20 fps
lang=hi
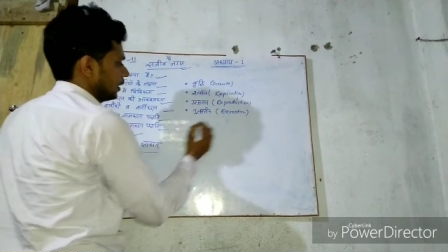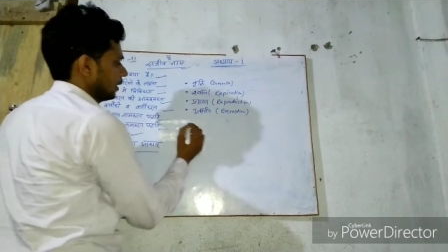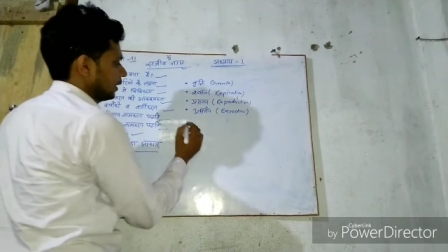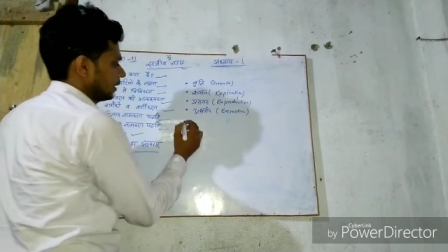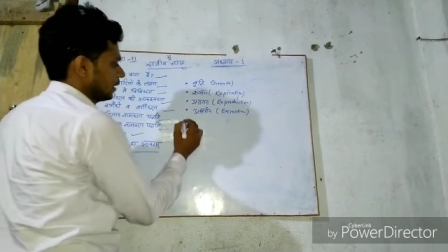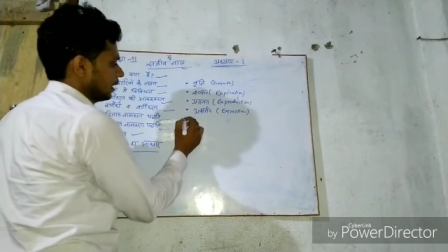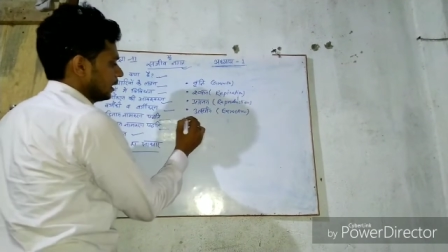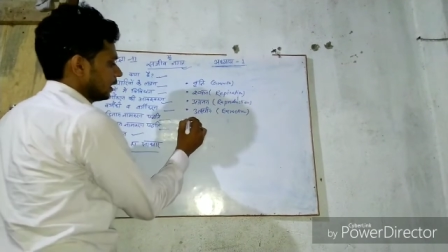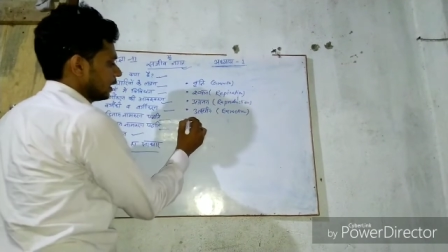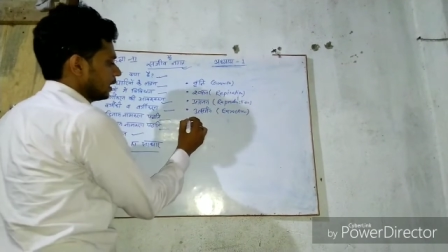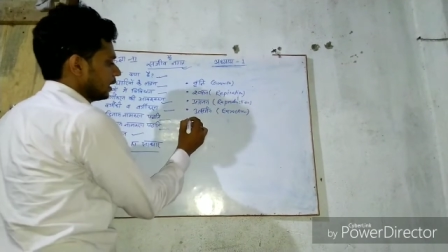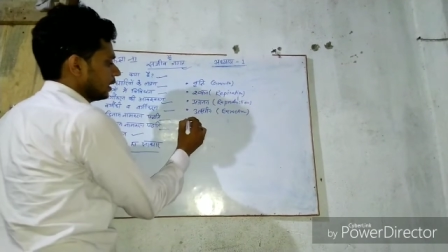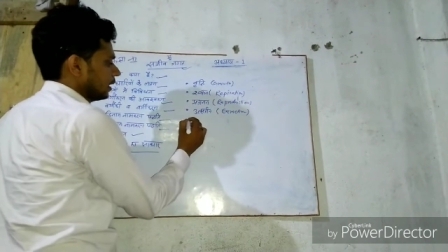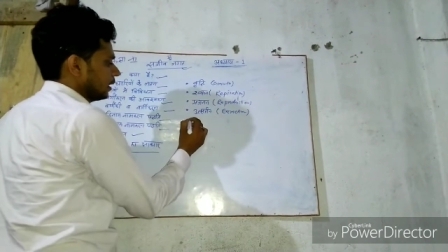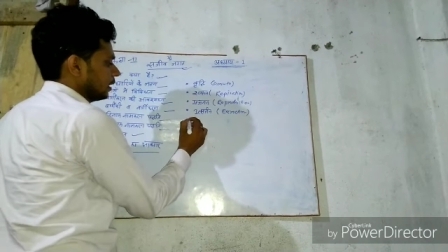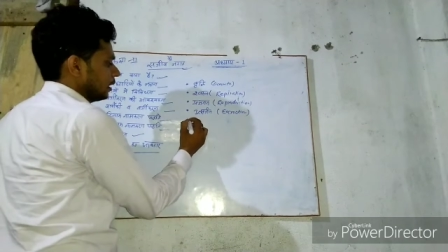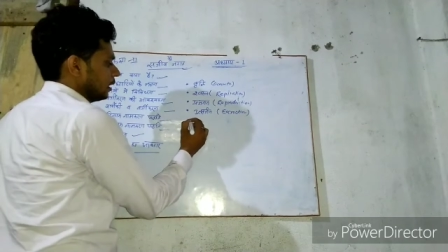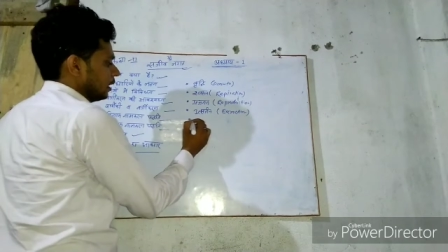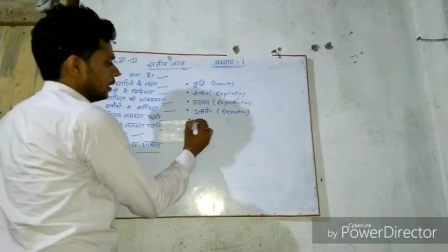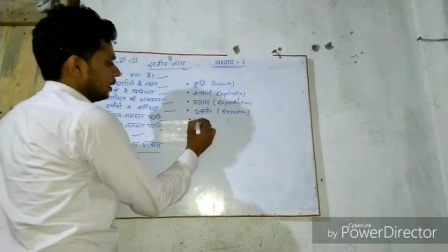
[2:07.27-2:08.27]
ठीक है
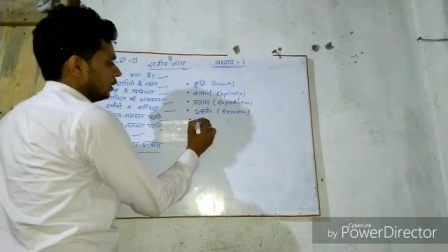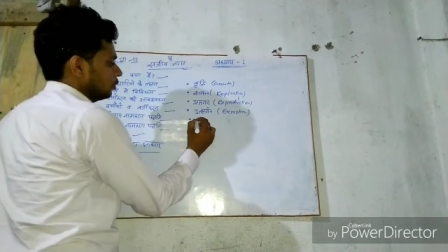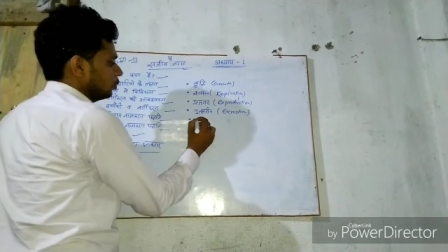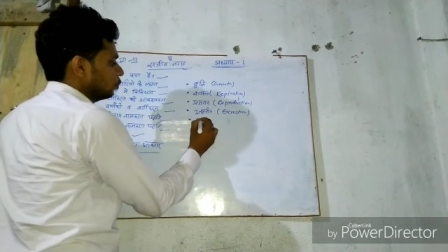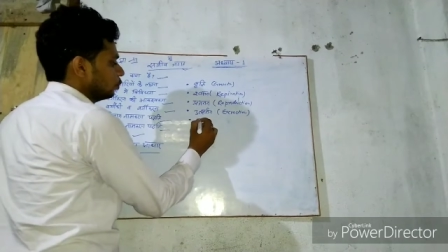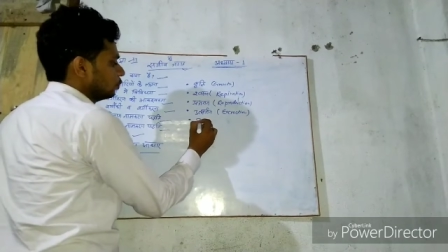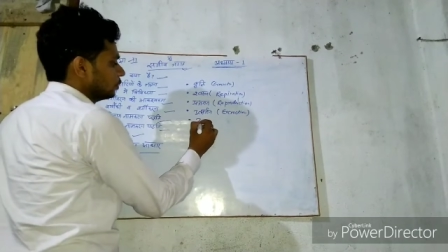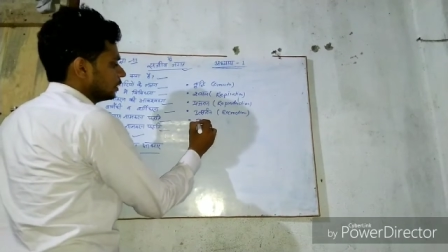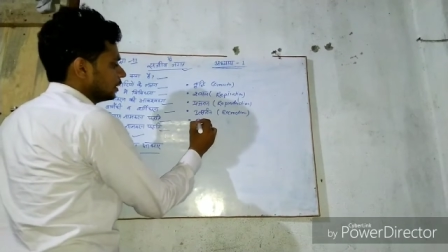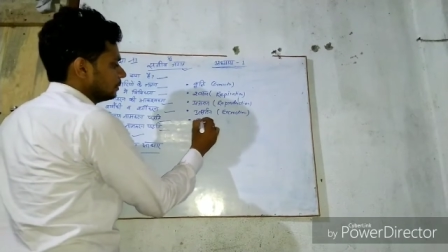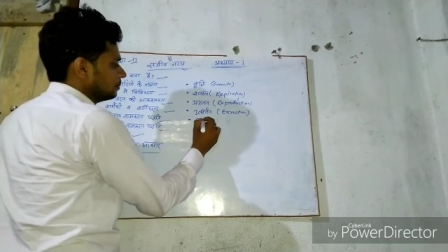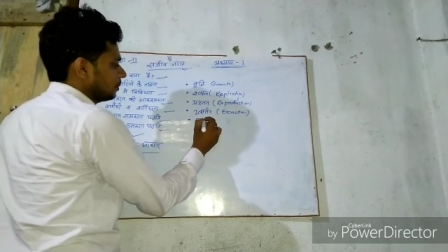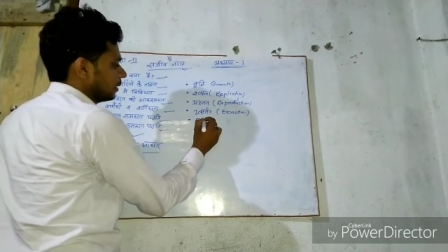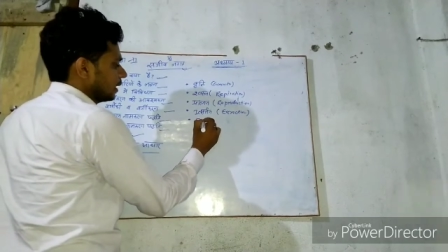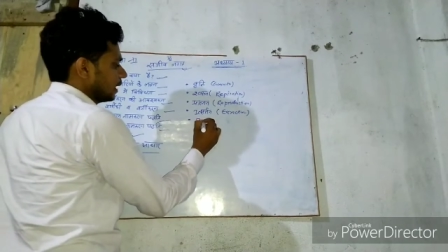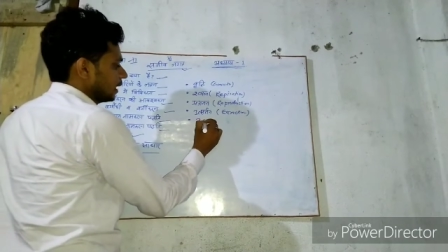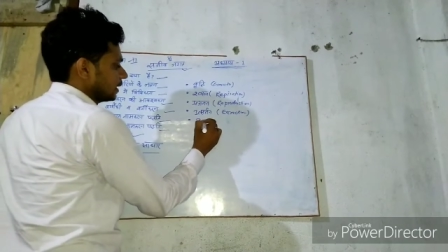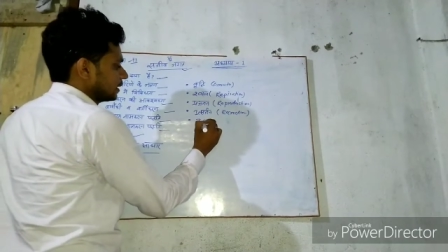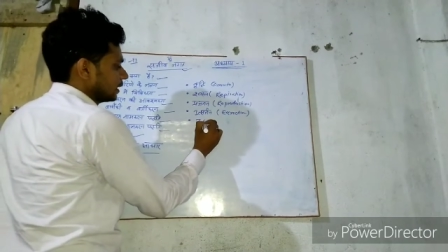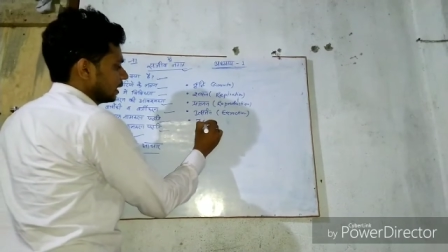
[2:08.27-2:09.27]

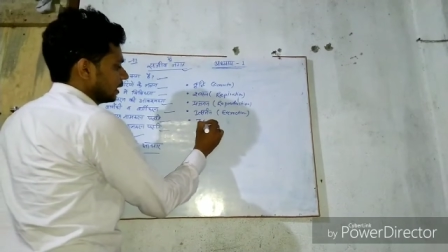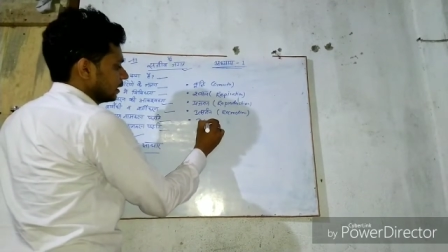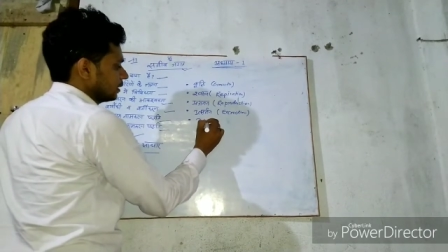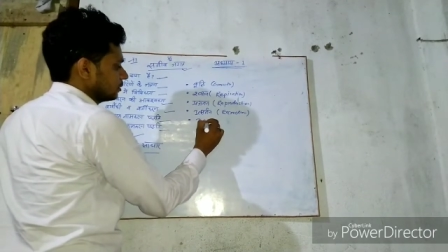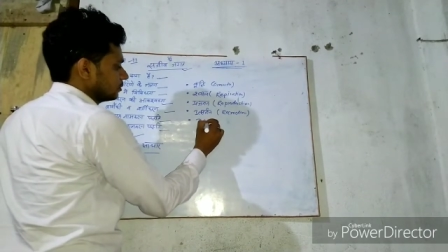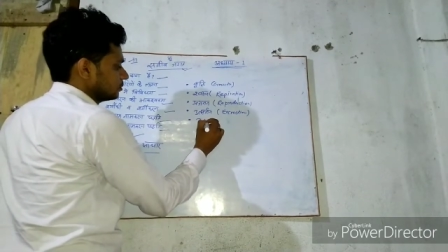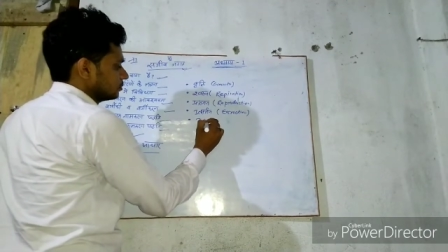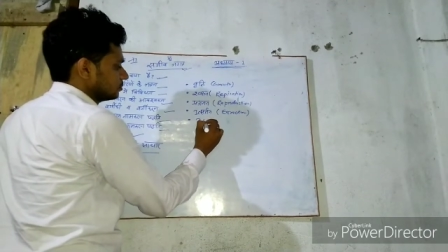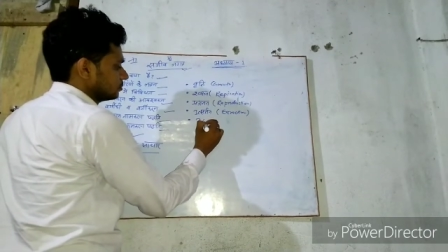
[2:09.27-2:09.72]
उदीपन आता है